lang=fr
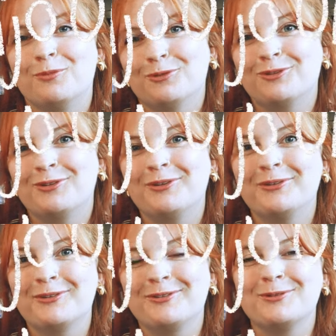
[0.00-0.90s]
Bonjour
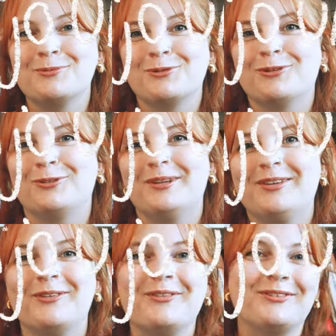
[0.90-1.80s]
YouTube, je suis
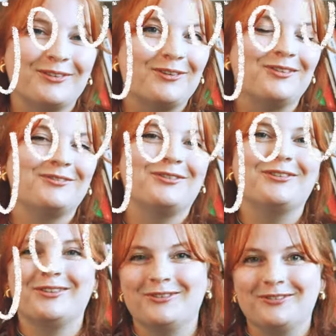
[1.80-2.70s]
trop contente de vous
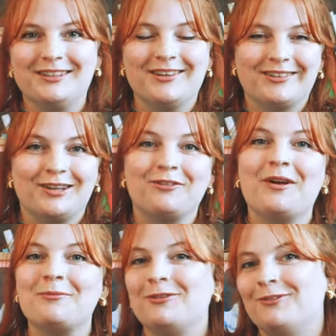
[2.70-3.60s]
retrouver dans cette
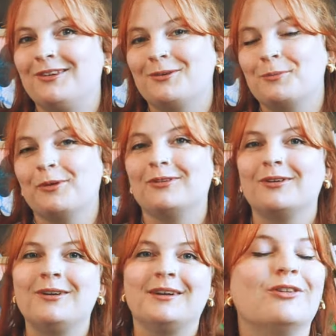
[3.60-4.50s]
fameuse vidéo
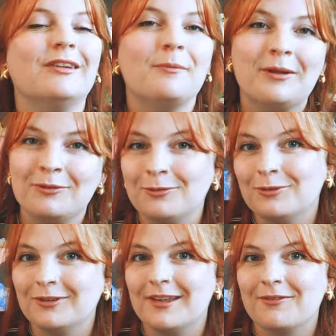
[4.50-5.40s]
puzzle. Je sais pas du tout
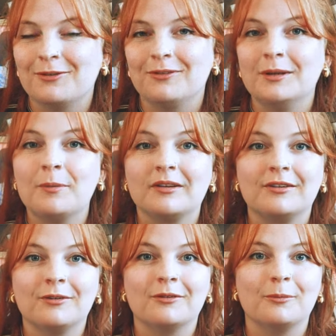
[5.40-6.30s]
ce que ça va donner
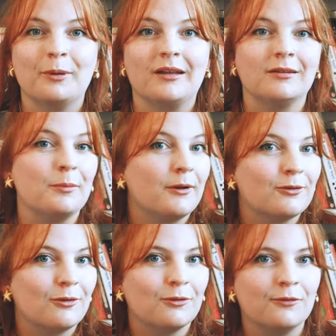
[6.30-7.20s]
parce que bah c'est pas
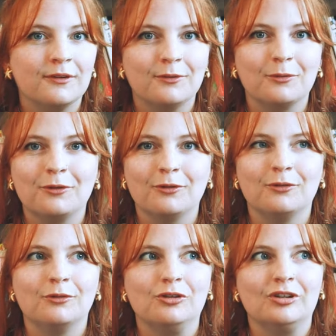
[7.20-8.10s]
un genre de vidéo
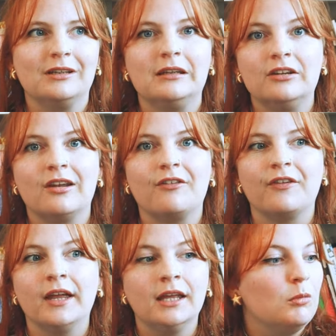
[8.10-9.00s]
que j'ai déjà
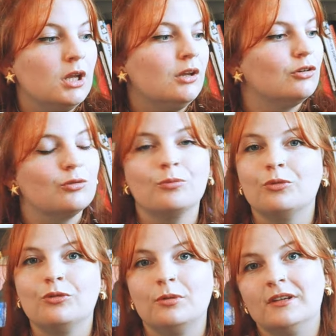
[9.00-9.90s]
fait, mais je
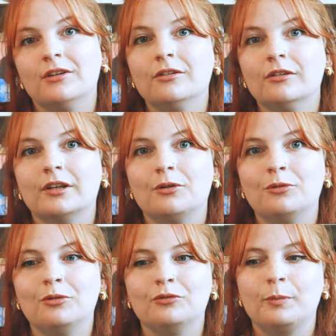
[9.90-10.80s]
me suis dit que ce serait
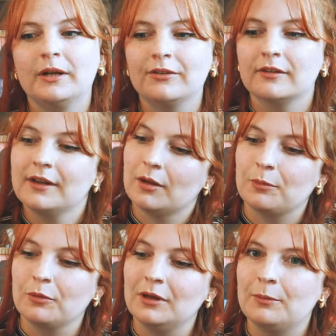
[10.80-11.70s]
cool de vous présenter
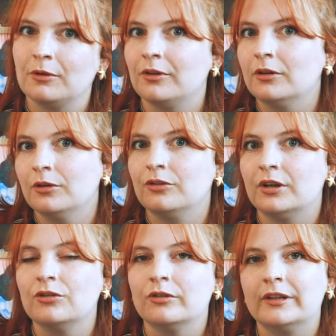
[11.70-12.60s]
un peu les puzzles que
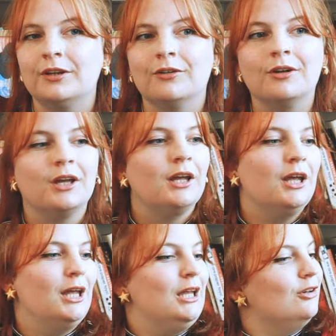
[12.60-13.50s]
j'ai. Je sais que
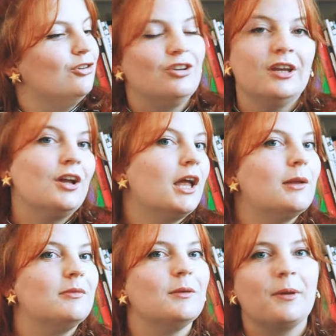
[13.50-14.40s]
j'ai quand
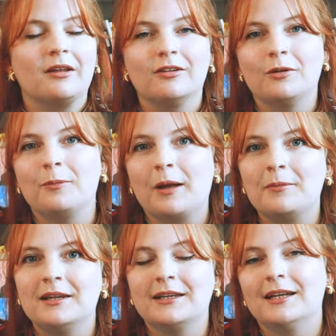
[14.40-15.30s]
même des personnes
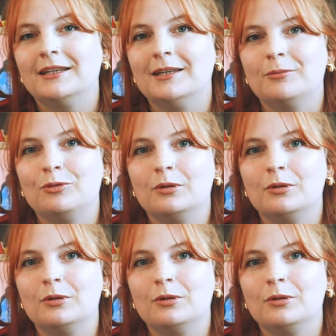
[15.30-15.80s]
parmi lesquelles qui me